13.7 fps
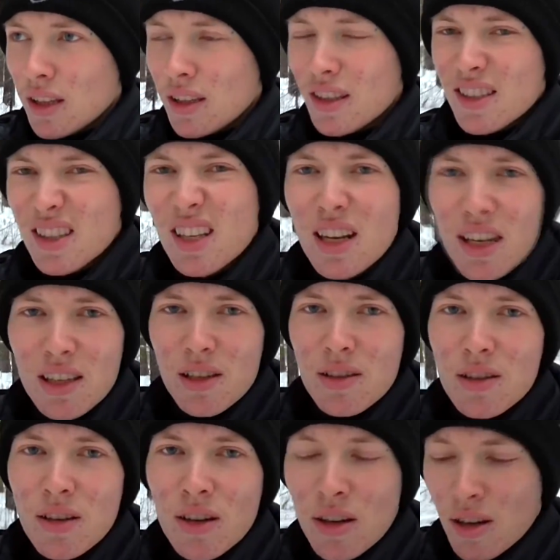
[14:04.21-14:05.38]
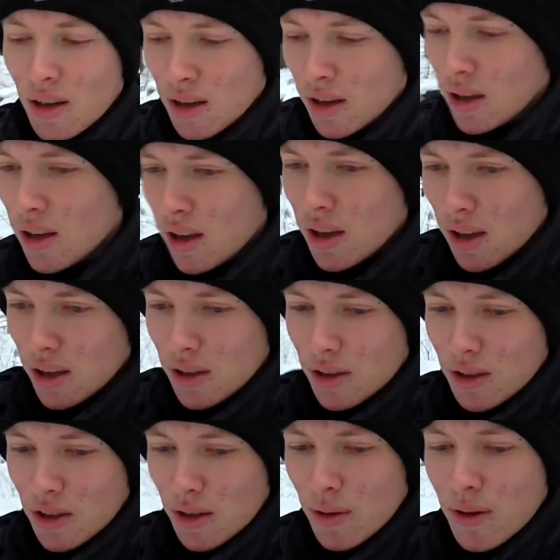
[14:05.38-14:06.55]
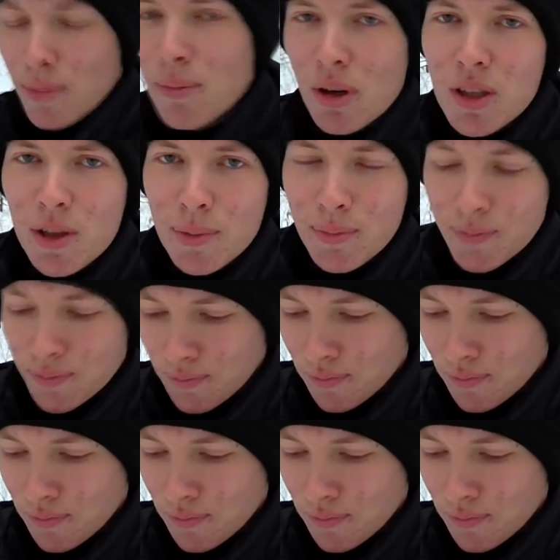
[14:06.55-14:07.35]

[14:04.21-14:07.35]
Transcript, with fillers: не старайтесь идти по ним.